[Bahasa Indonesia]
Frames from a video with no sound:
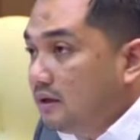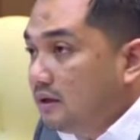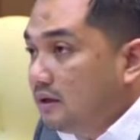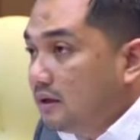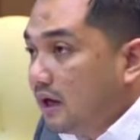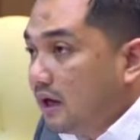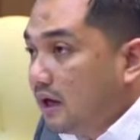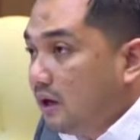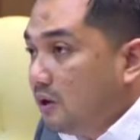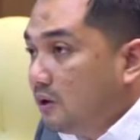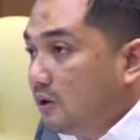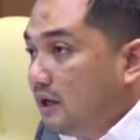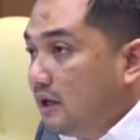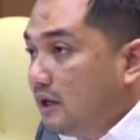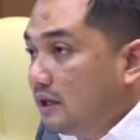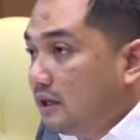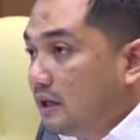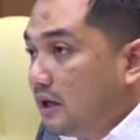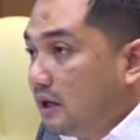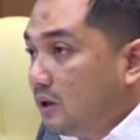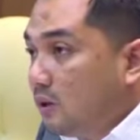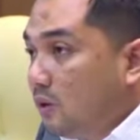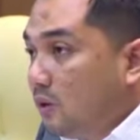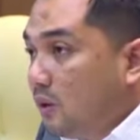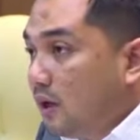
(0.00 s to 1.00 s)
Kalau kita
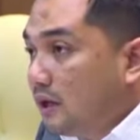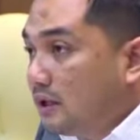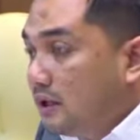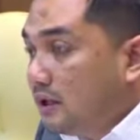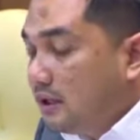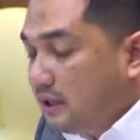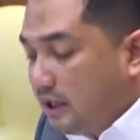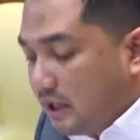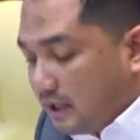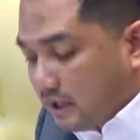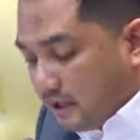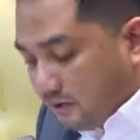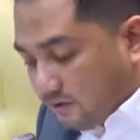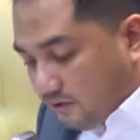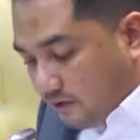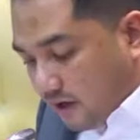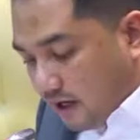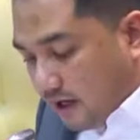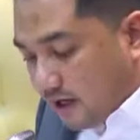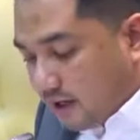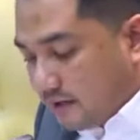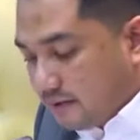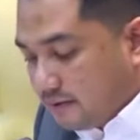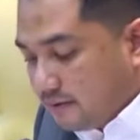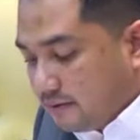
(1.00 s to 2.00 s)

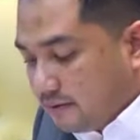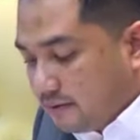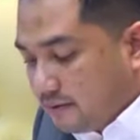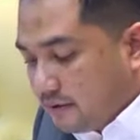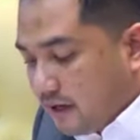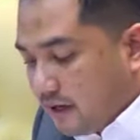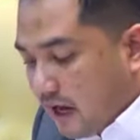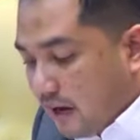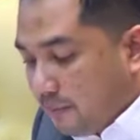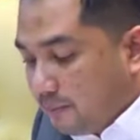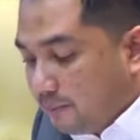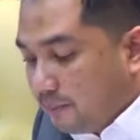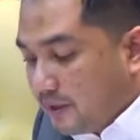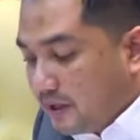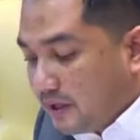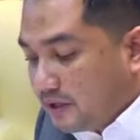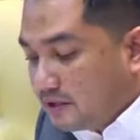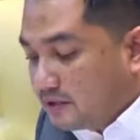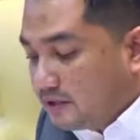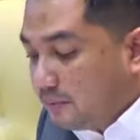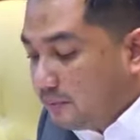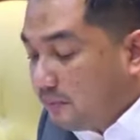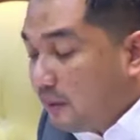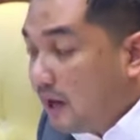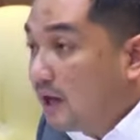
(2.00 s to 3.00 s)
kuantitatifkan, hampir
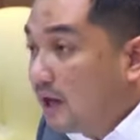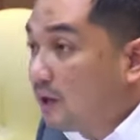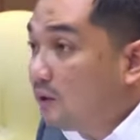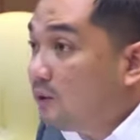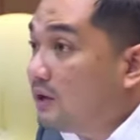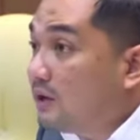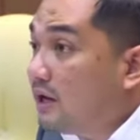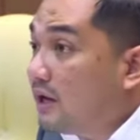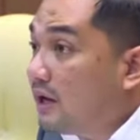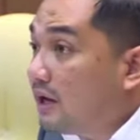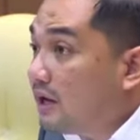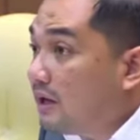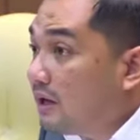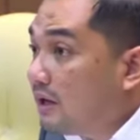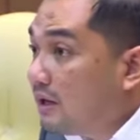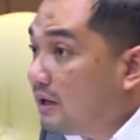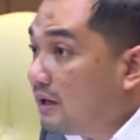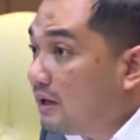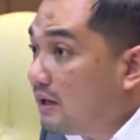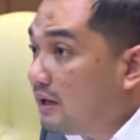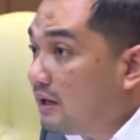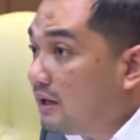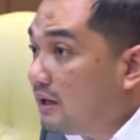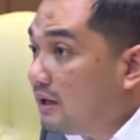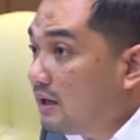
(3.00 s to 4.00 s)
separuh yang
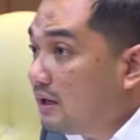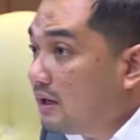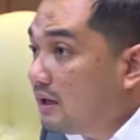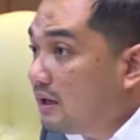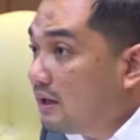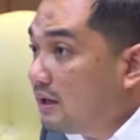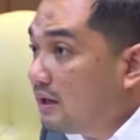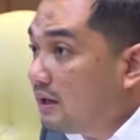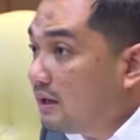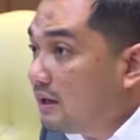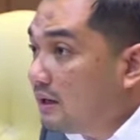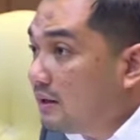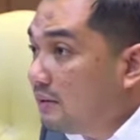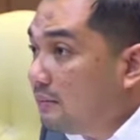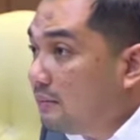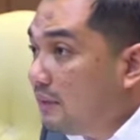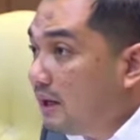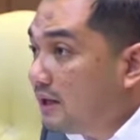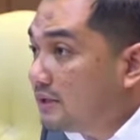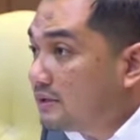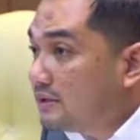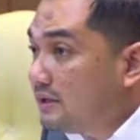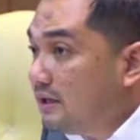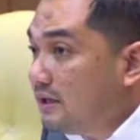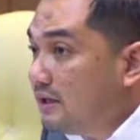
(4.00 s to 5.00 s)

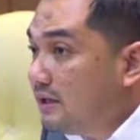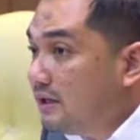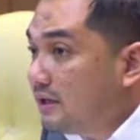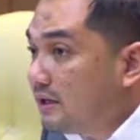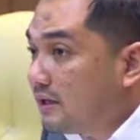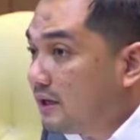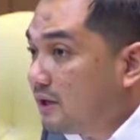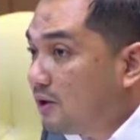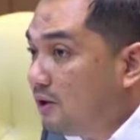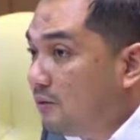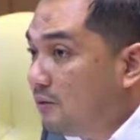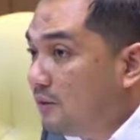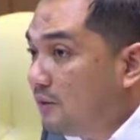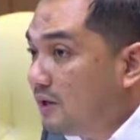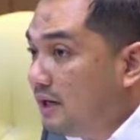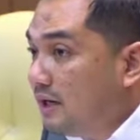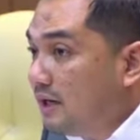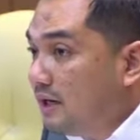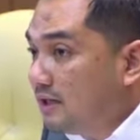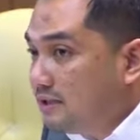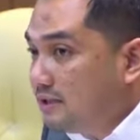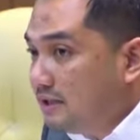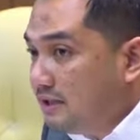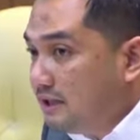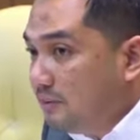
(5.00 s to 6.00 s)
masih
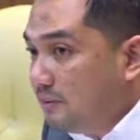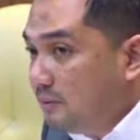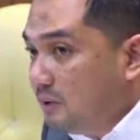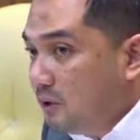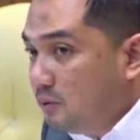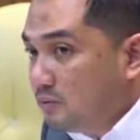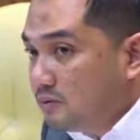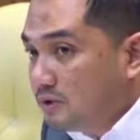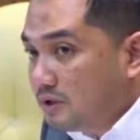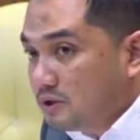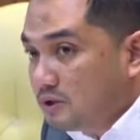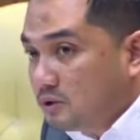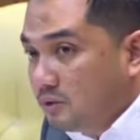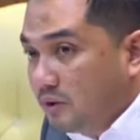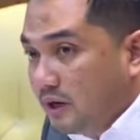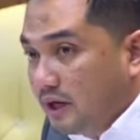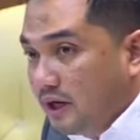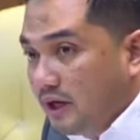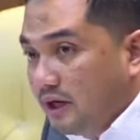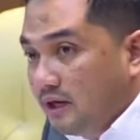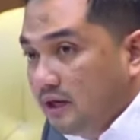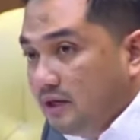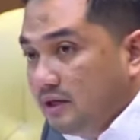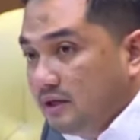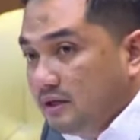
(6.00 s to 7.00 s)
rekomendasinya belum sesuai,
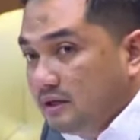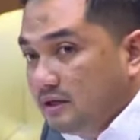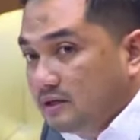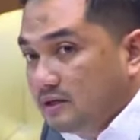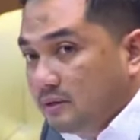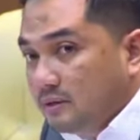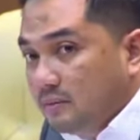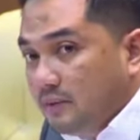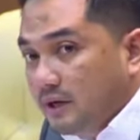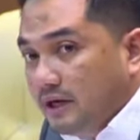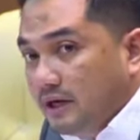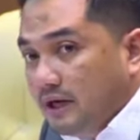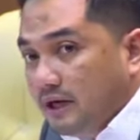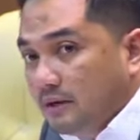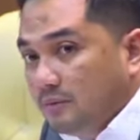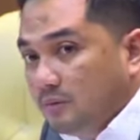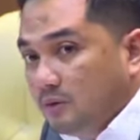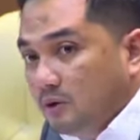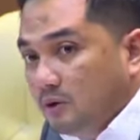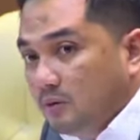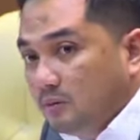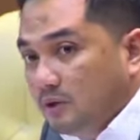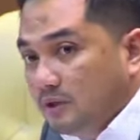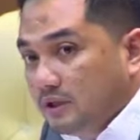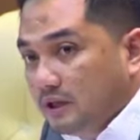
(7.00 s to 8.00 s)
sebagian
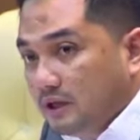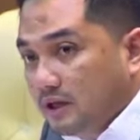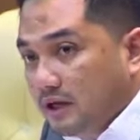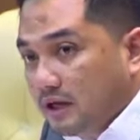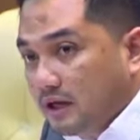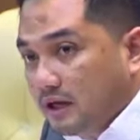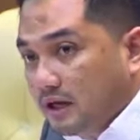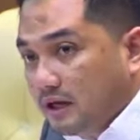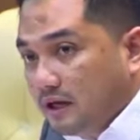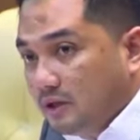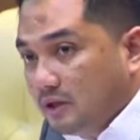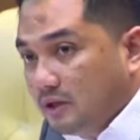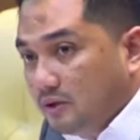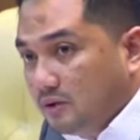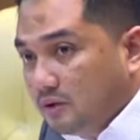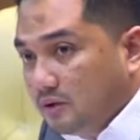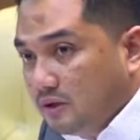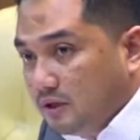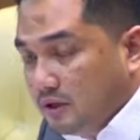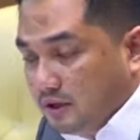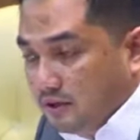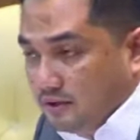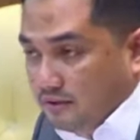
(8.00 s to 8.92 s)
belum ditindaklanjuti.